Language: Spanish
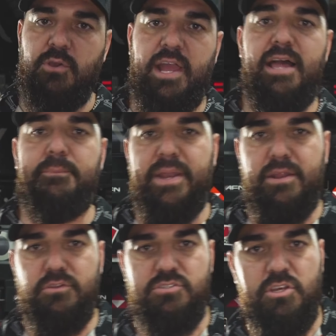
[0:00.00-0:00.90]
local, para
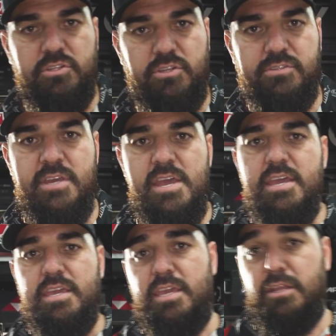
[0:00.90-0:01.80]
nosotros
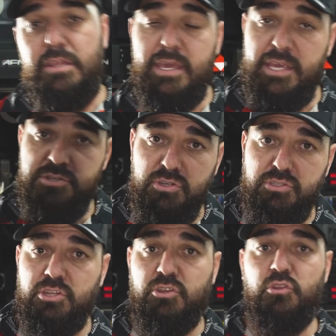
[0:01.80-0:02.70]
y de hecho
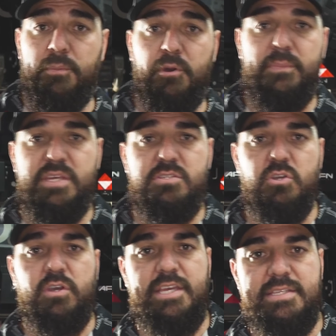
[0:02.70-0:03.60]
nosotros no hemos
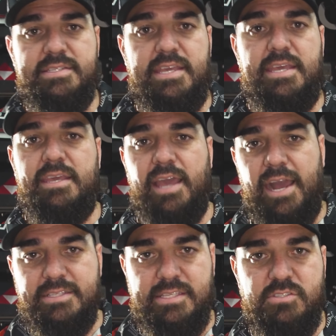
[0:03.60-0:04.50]
visto este
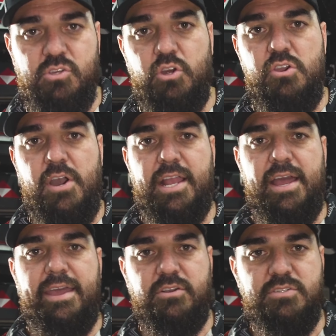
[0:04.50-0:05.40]
accesorio
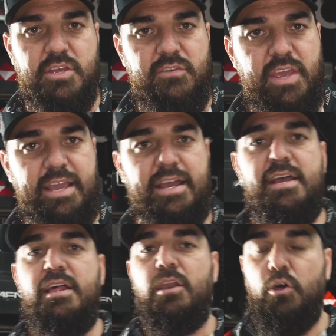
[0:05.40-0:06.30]
acá en Costa Rica.
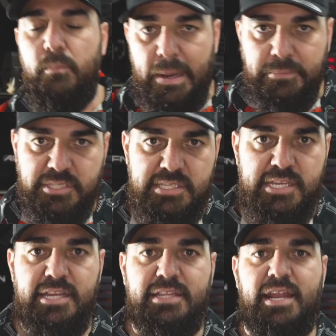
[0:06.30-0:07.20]
lo vamos a
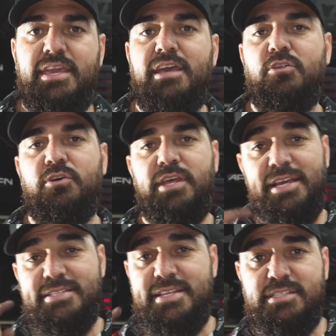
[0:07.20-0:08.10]
seguir trayendo de
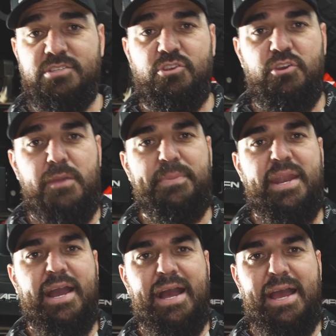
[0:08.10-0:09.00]
este accesorio ahí
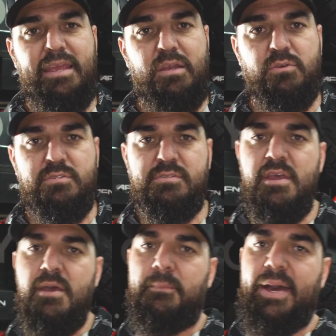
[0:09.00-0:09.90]
para Hilux,
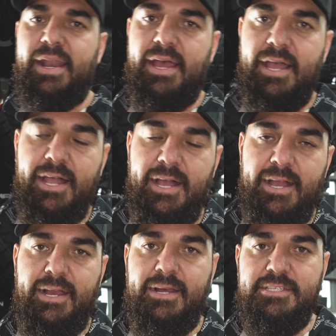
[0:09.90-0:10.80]

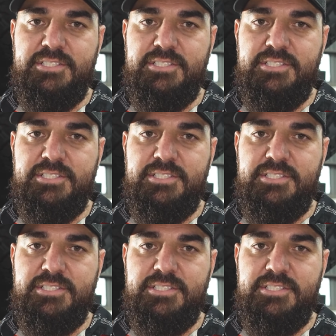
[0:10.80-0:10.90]
para